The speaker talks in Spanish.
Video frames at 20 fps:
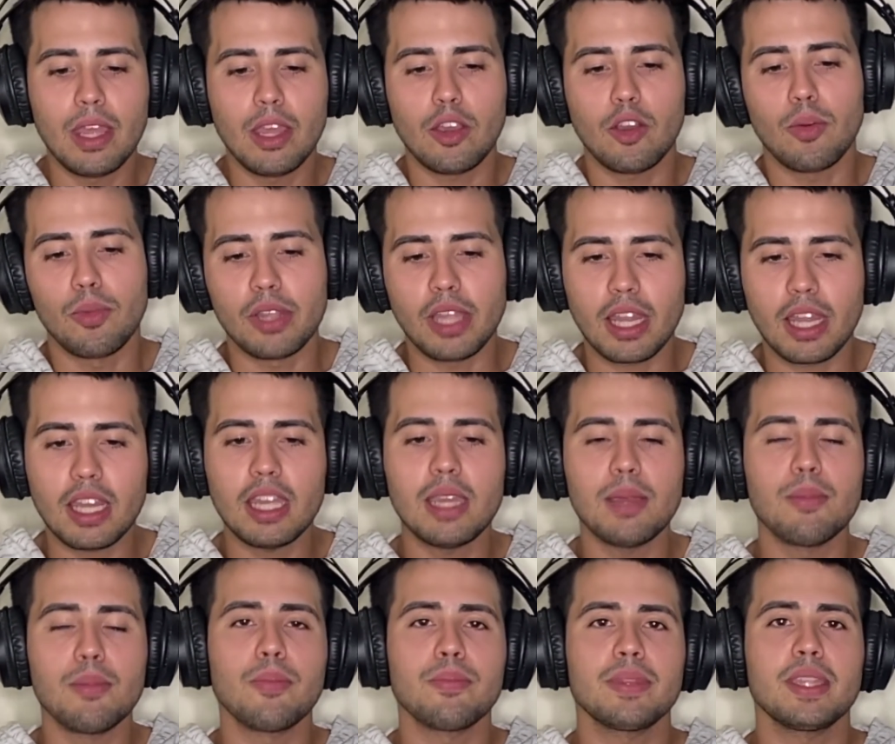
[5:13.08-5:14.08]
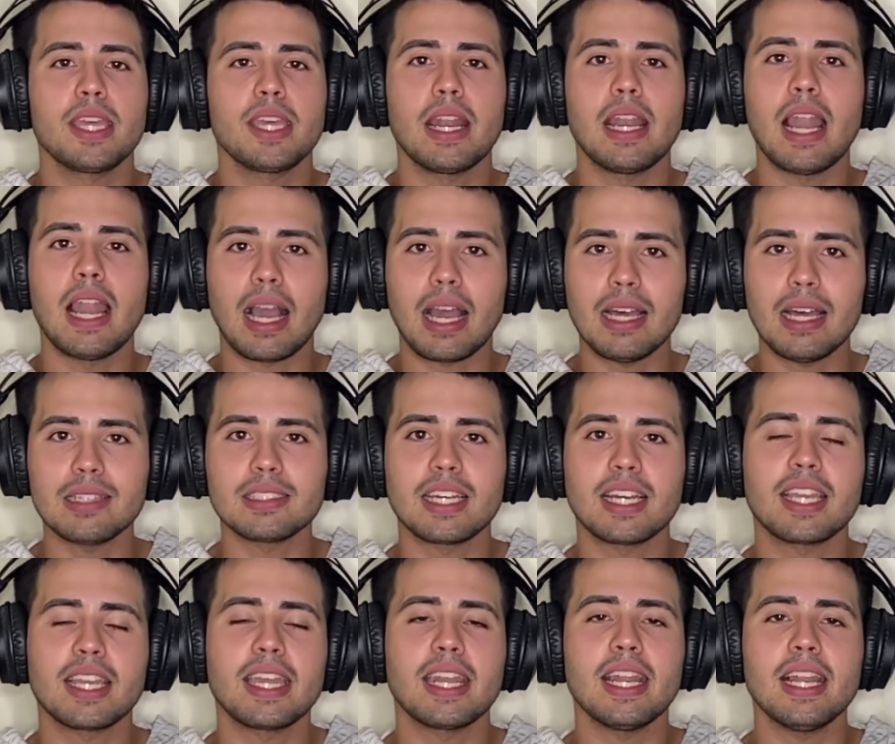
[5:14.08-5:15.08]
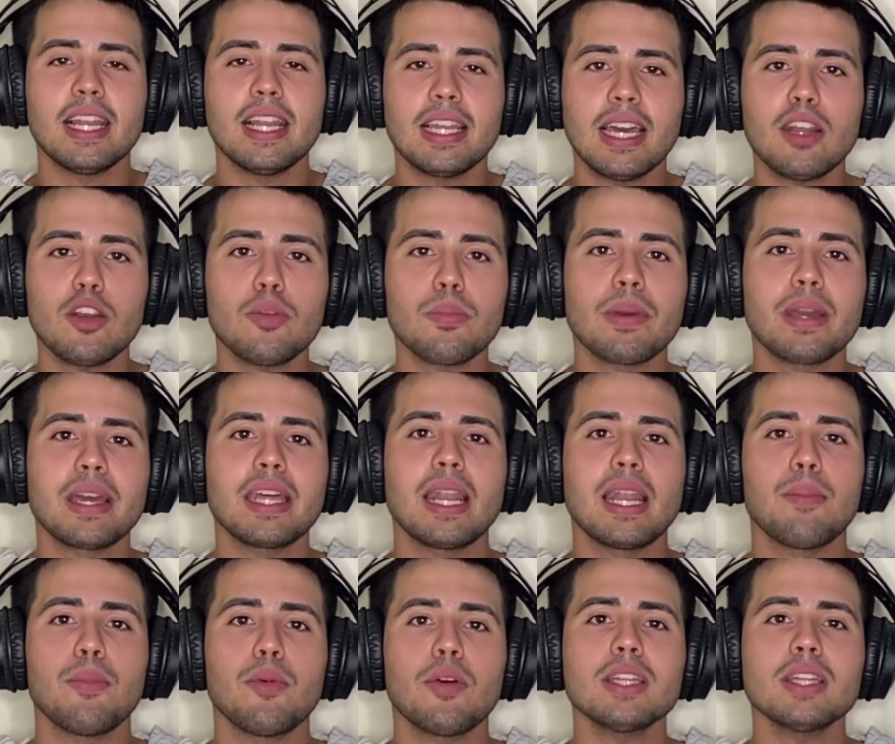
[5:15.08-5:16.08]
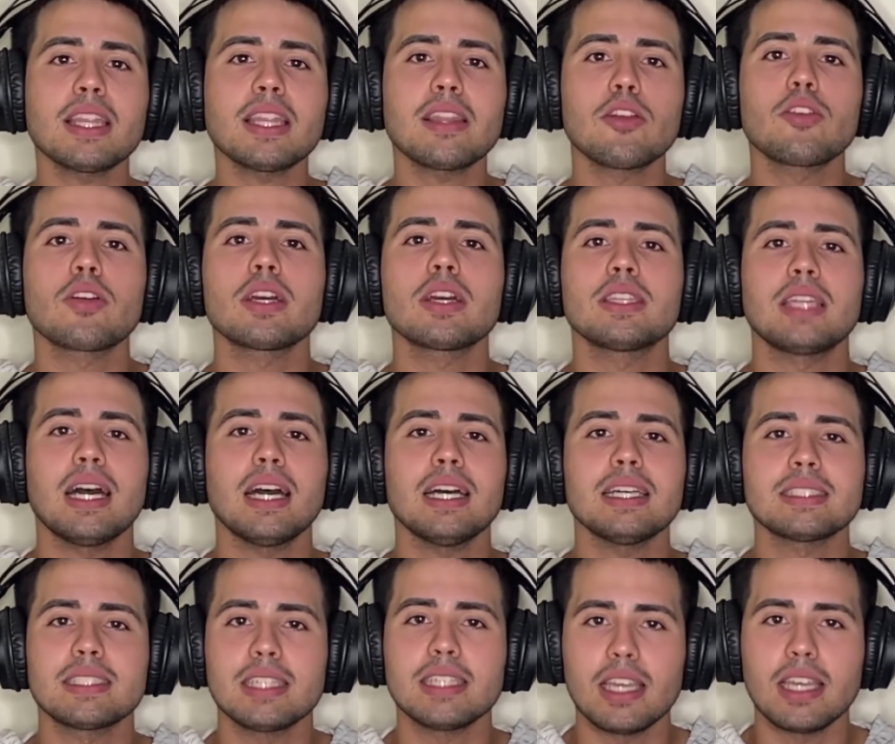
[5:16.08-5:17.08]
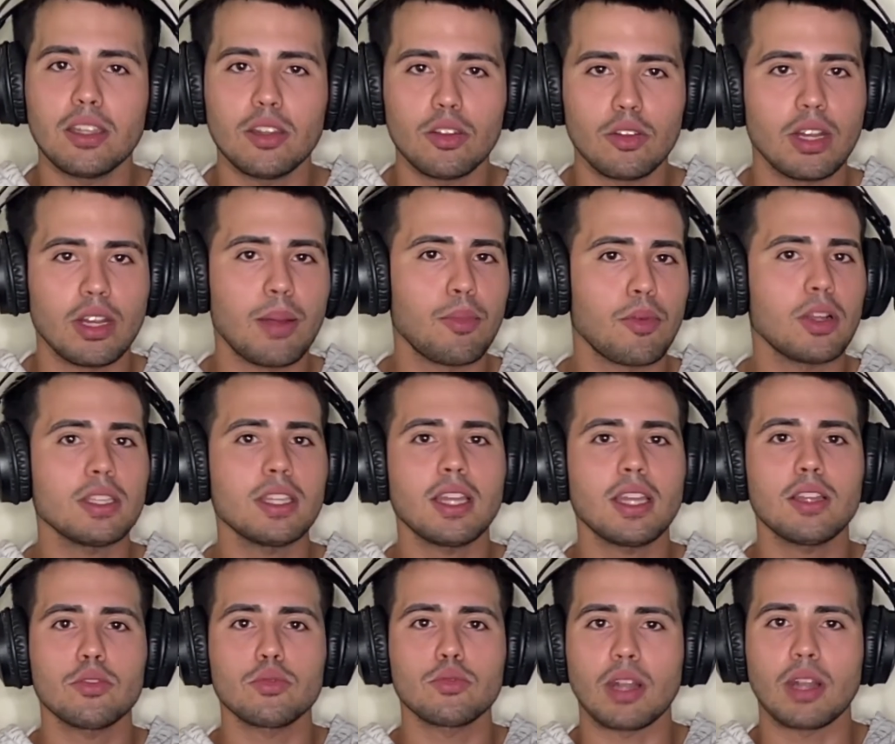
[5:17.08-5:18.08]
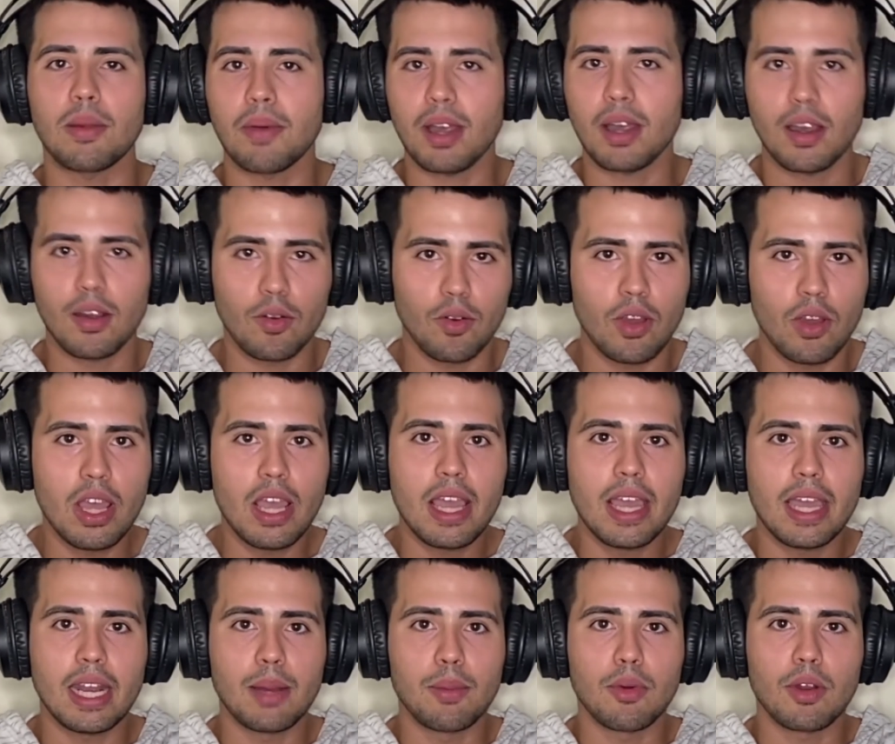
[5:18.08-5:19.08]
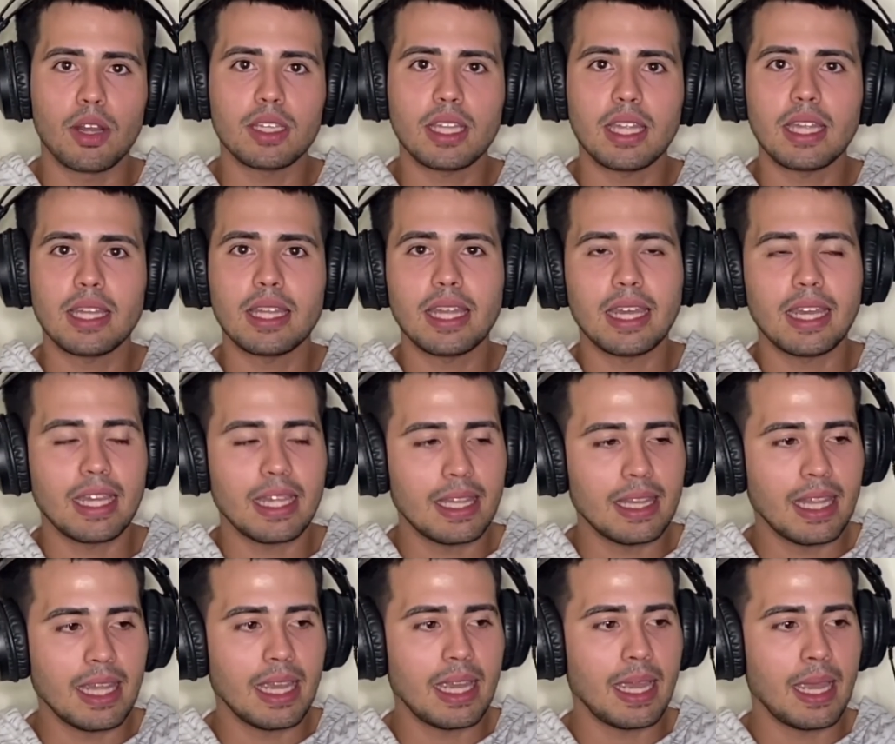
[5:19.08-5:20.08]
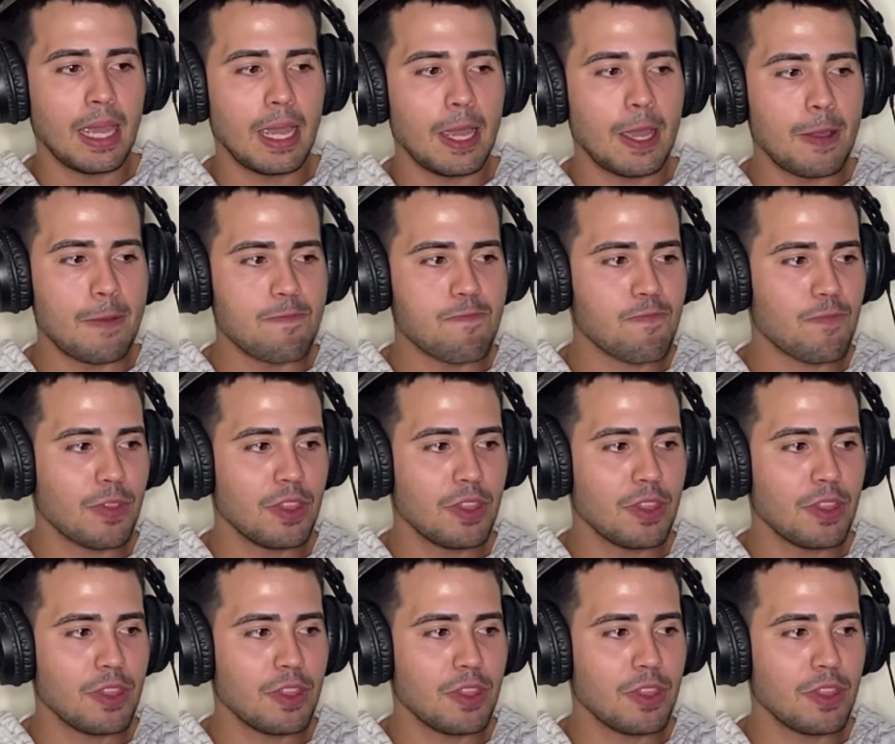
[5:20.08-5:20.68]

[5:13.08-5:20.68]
como ya dijimos, quieres la casa, quieres el carro, pues enamórate de lo que estás haciendo, enamórate de tu trabajo, enamórate de, de,